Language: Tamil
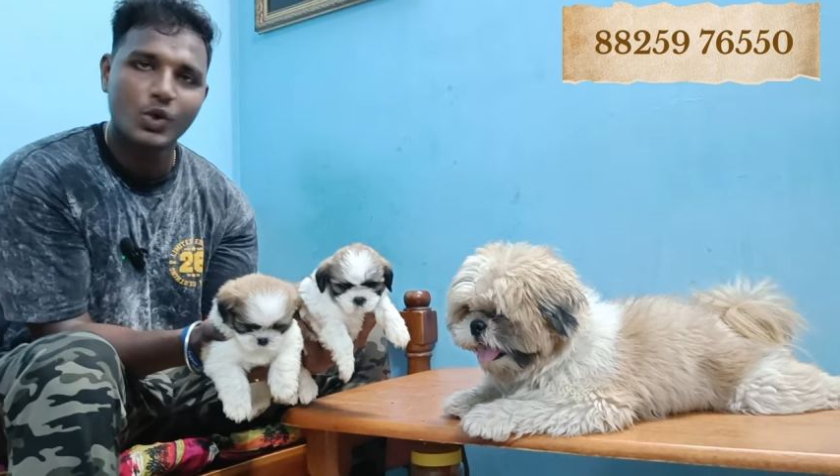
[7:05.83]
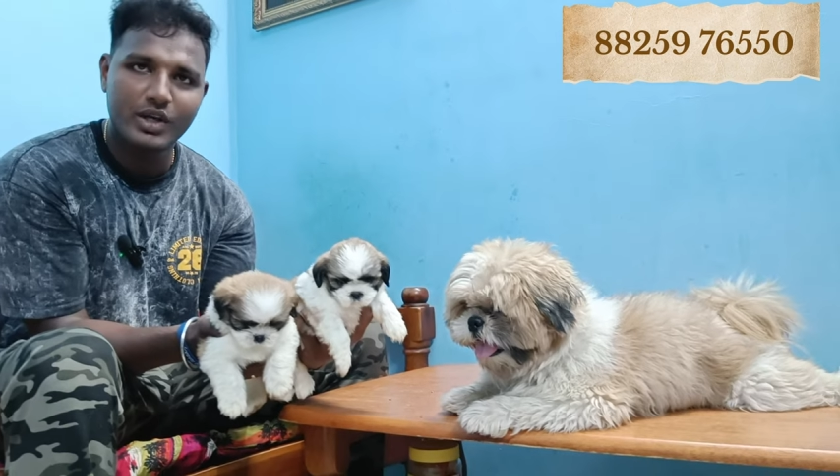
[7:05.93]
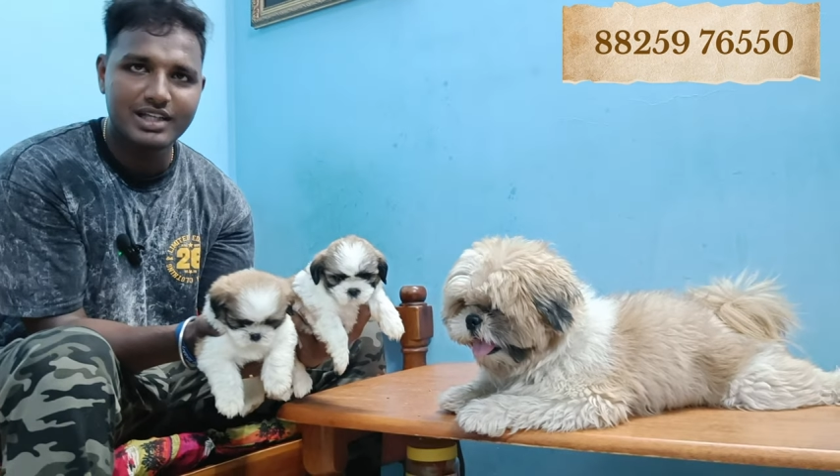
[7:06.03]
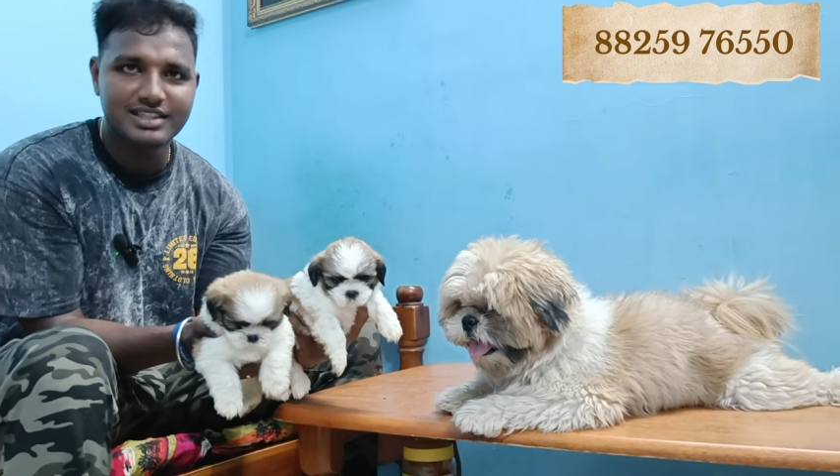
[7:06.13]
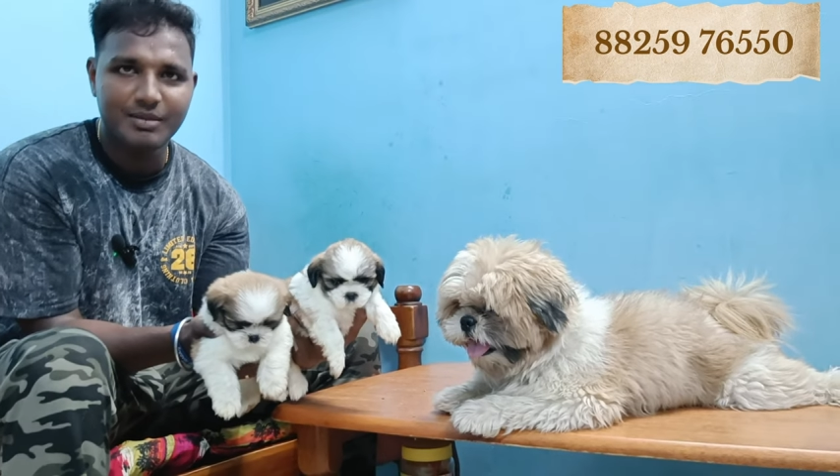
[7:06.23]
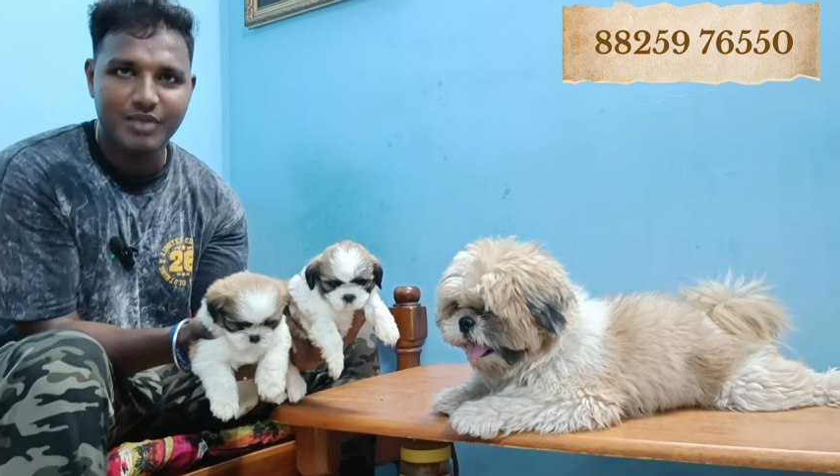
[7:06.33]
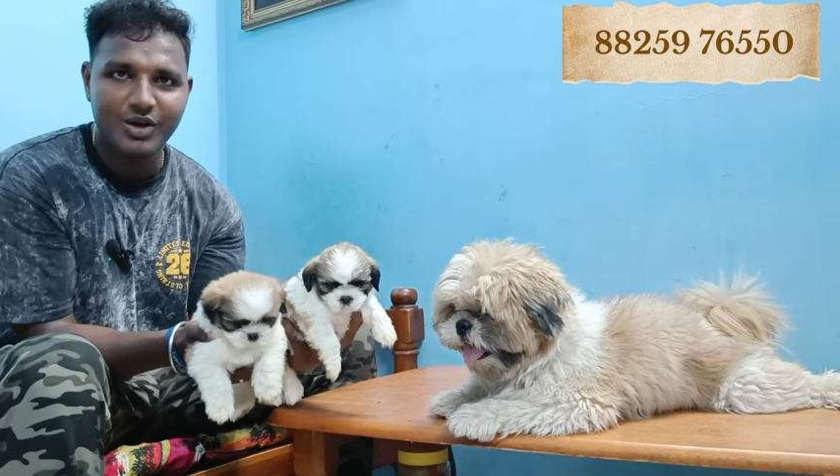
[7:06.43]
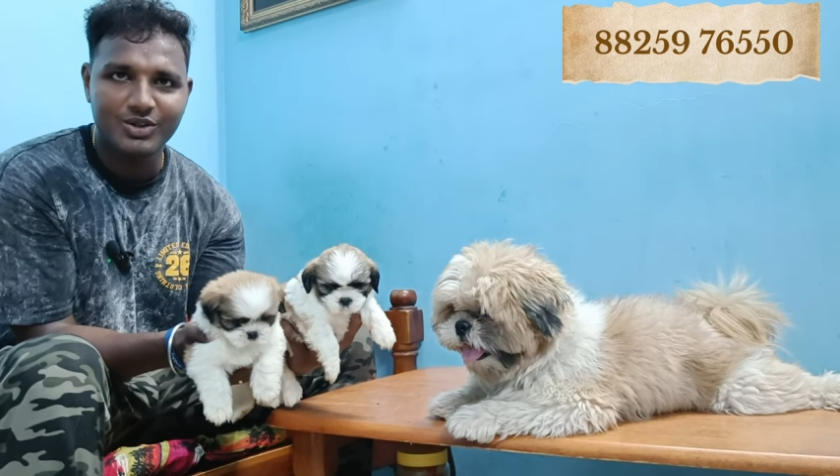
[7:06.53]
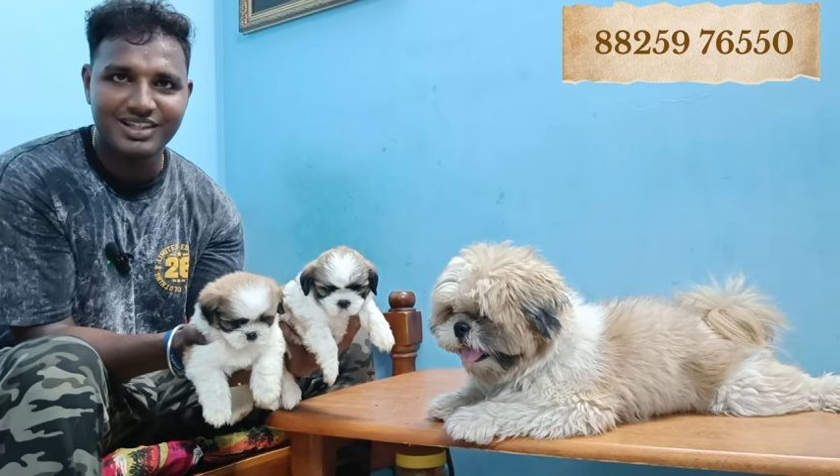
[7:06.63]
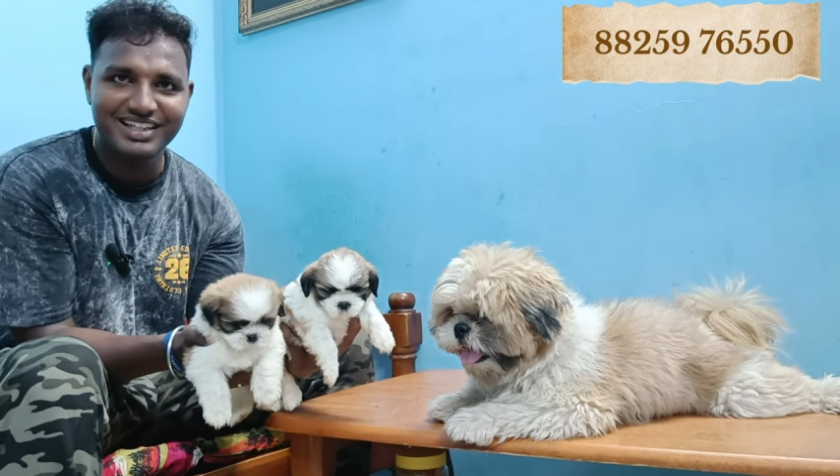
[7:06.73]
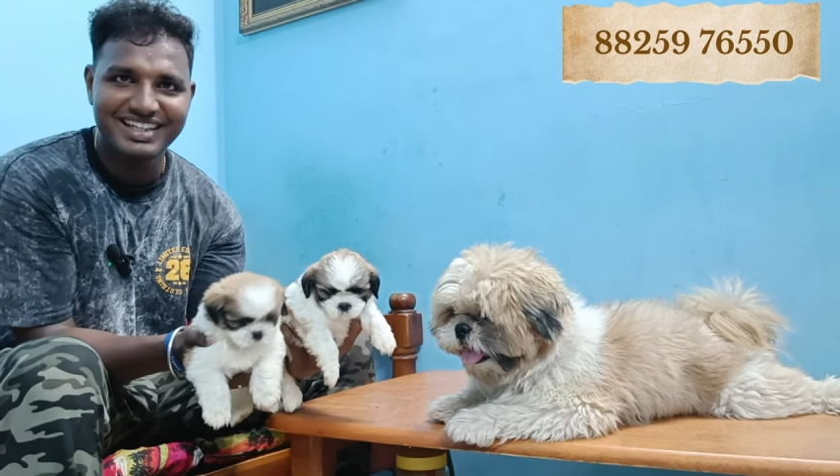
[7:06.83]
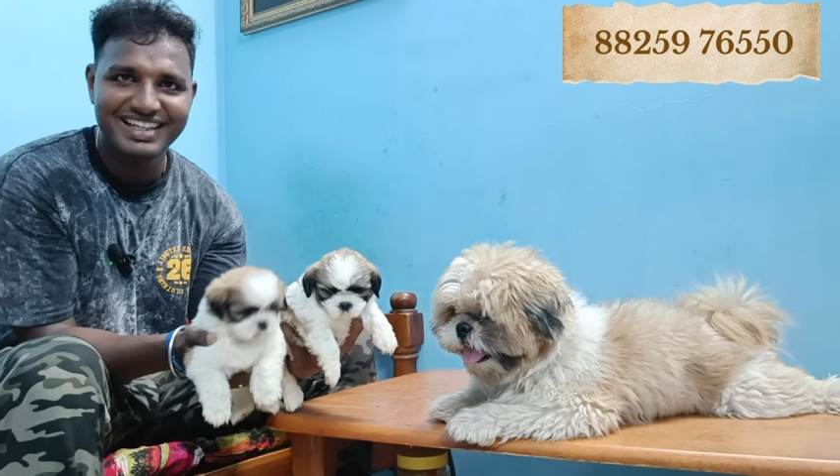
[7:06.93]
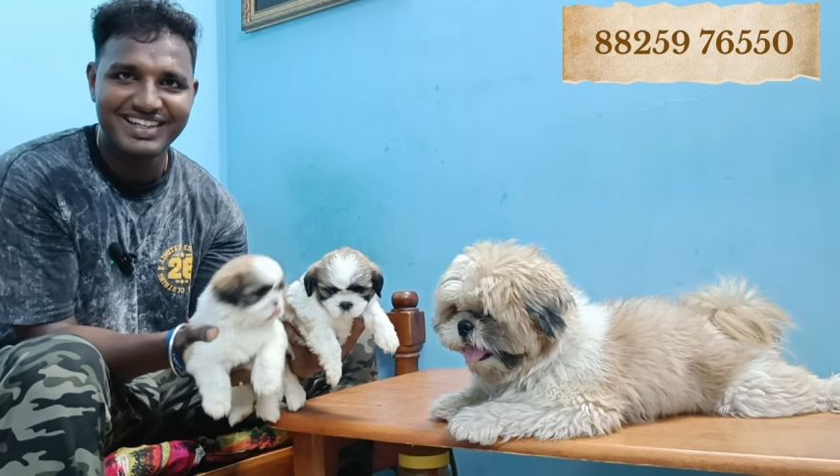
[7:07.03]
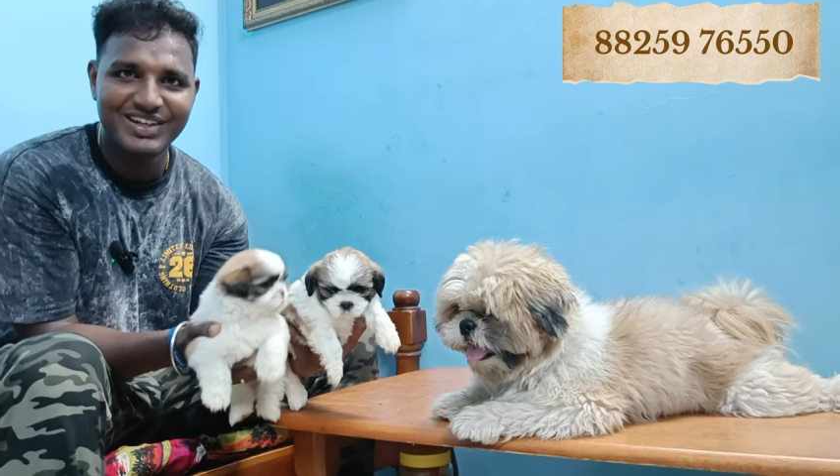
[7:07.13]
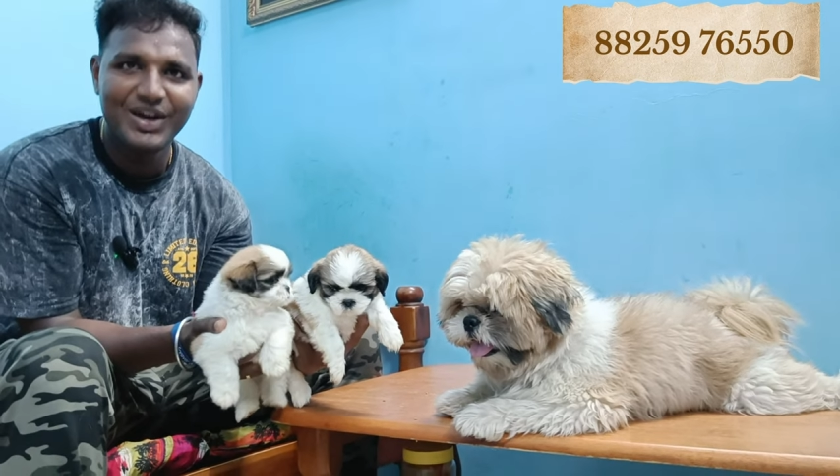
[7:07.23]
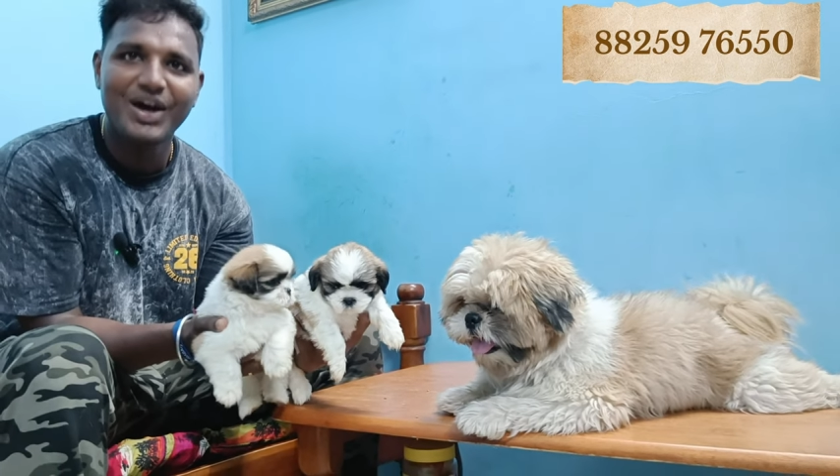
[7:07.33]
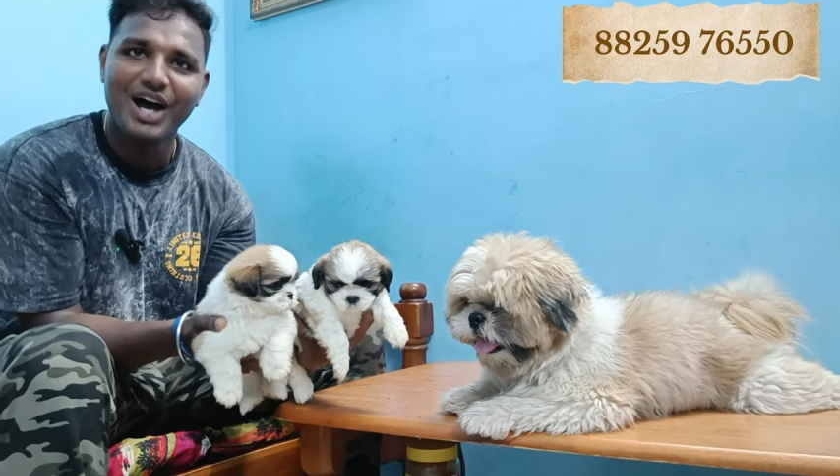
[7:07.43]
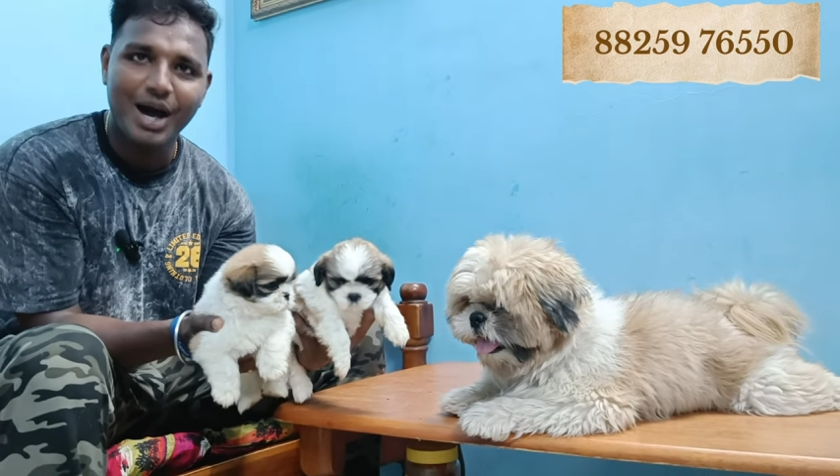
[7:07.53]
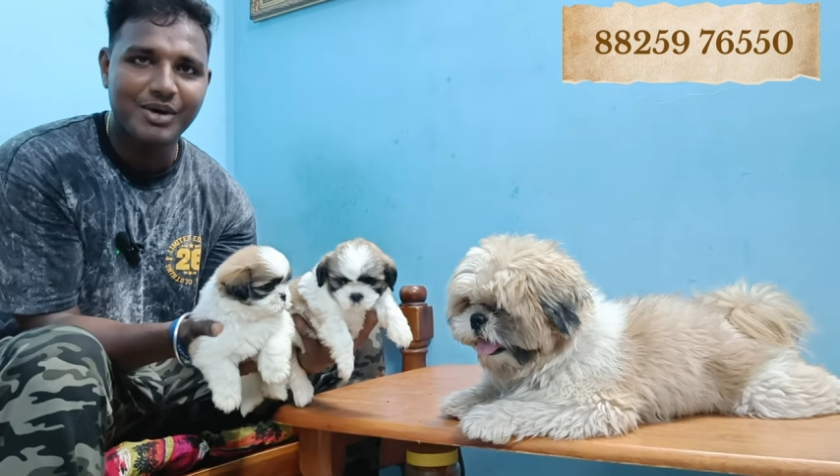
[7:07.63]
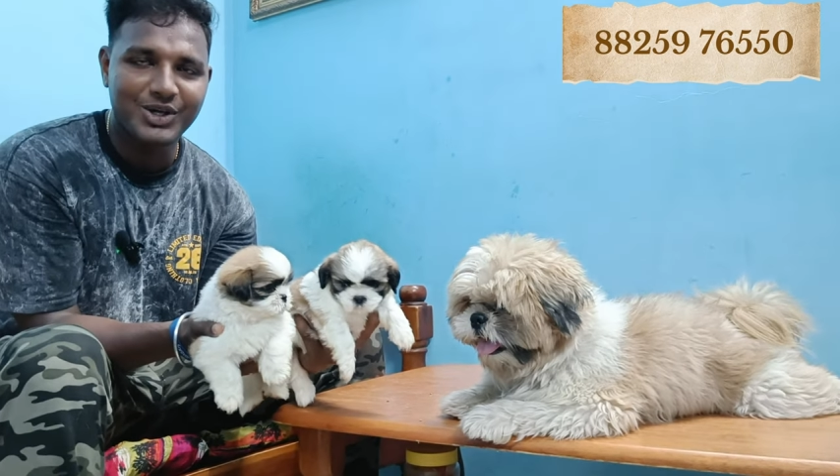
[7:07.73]
டூ இயர்ஸ் தான் ப்ரோ ஆகுது
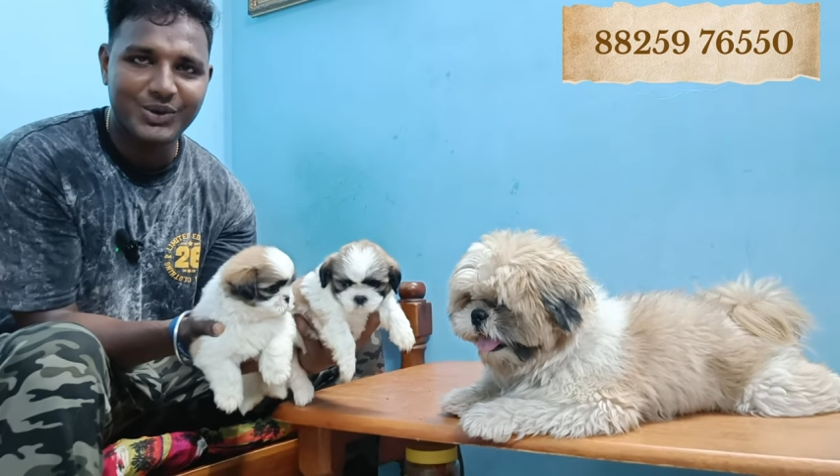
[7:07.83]
ஆமா